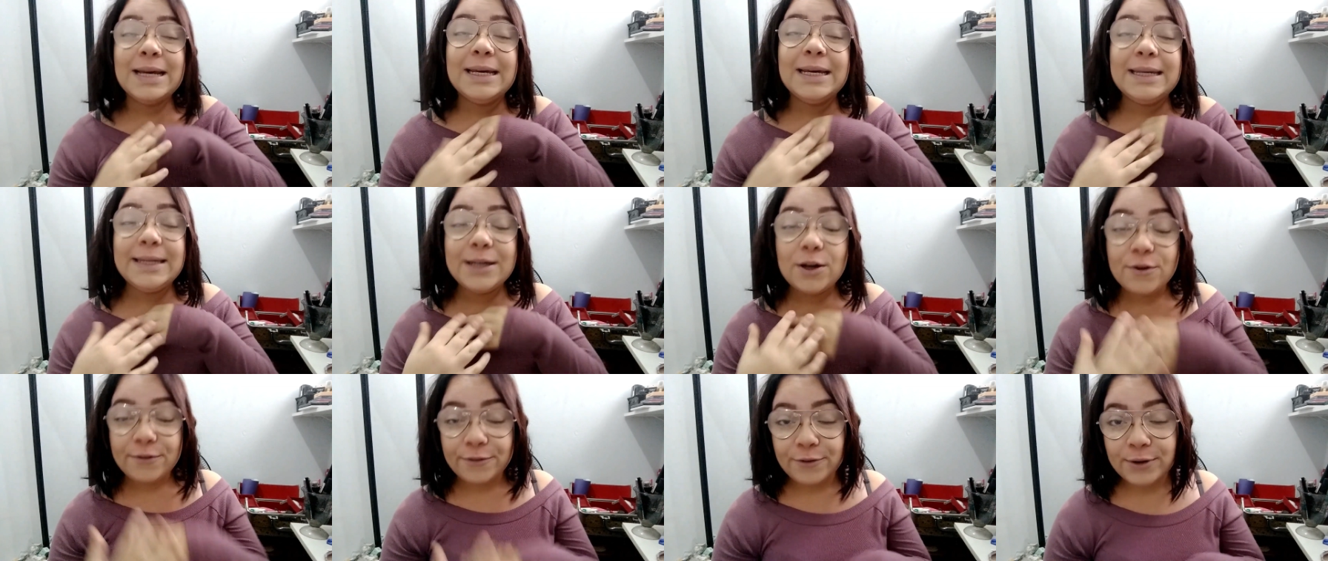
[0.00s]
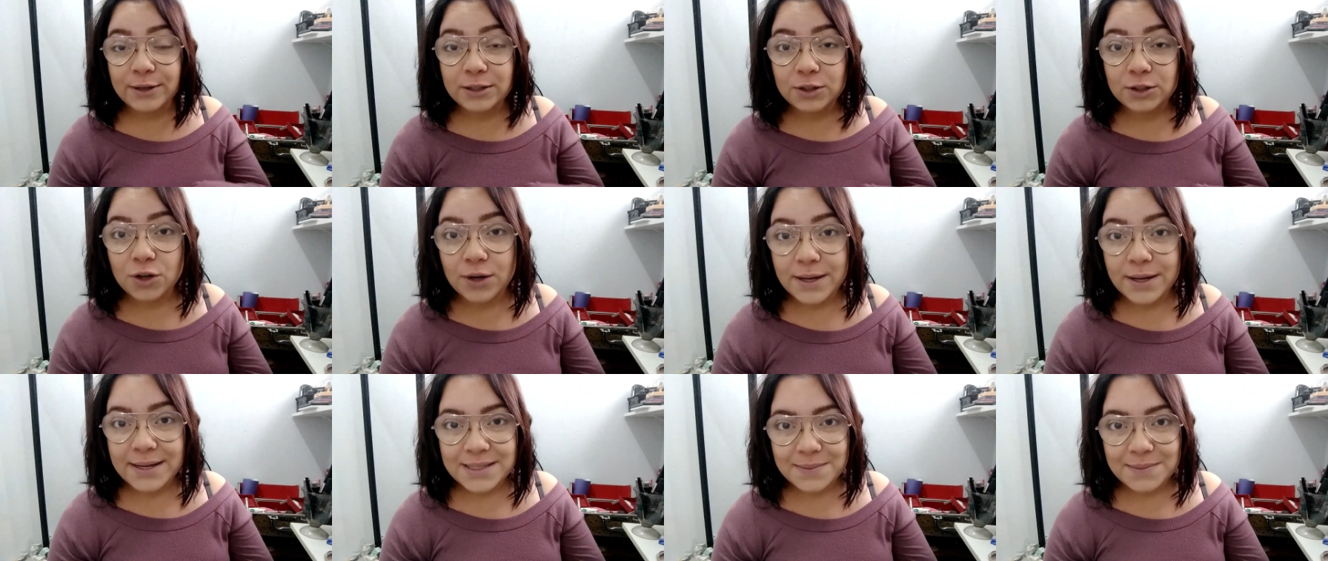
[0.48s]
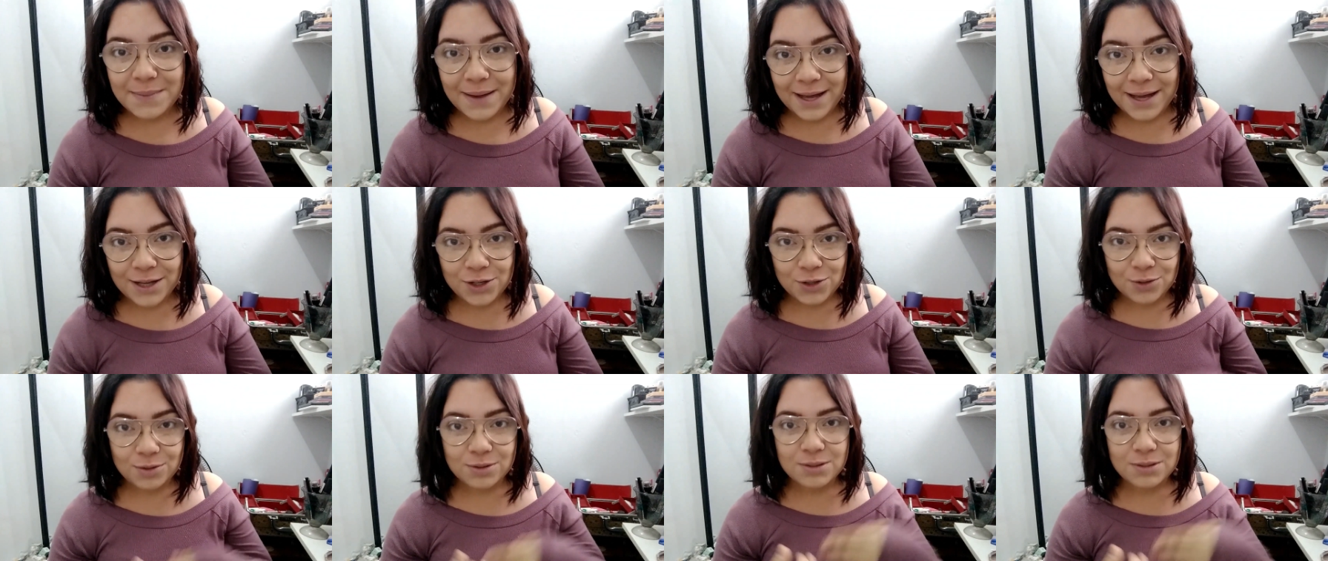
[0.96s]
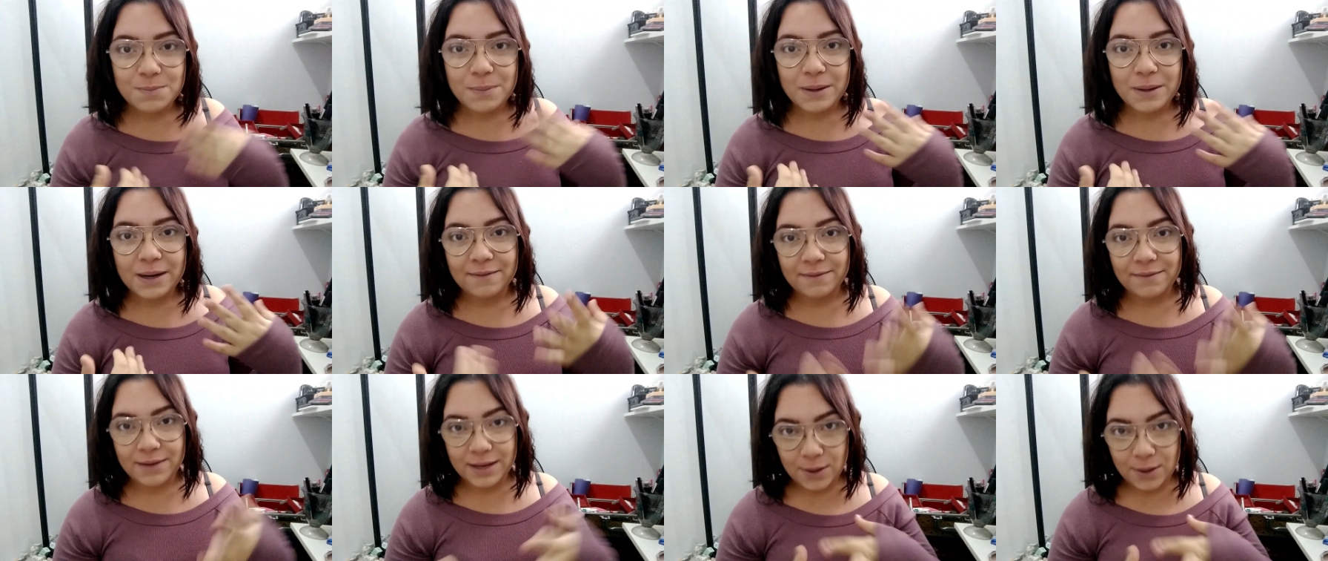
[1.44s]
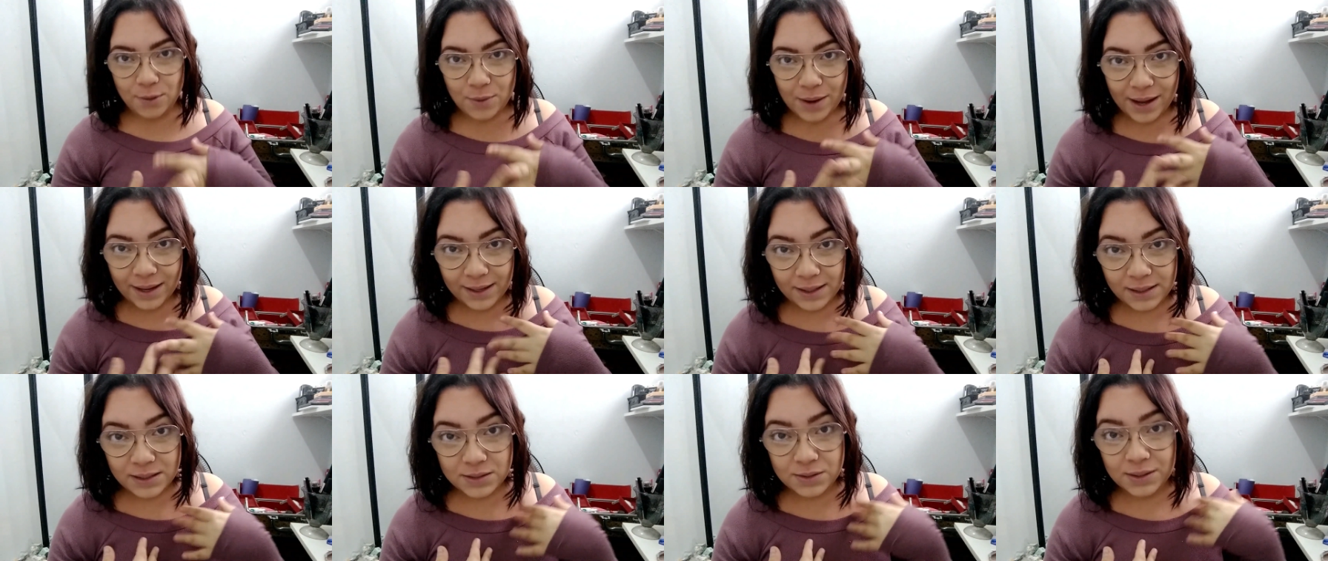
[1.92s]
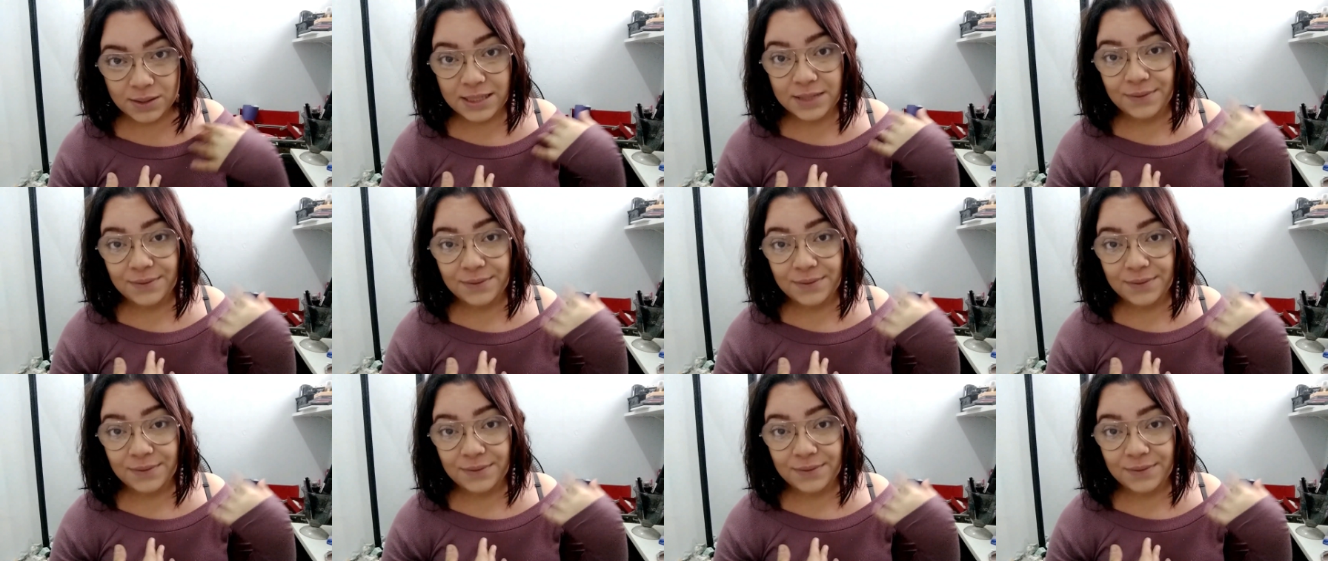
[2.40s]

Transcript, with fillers: E eu fui em dois médicos para averiguar isso.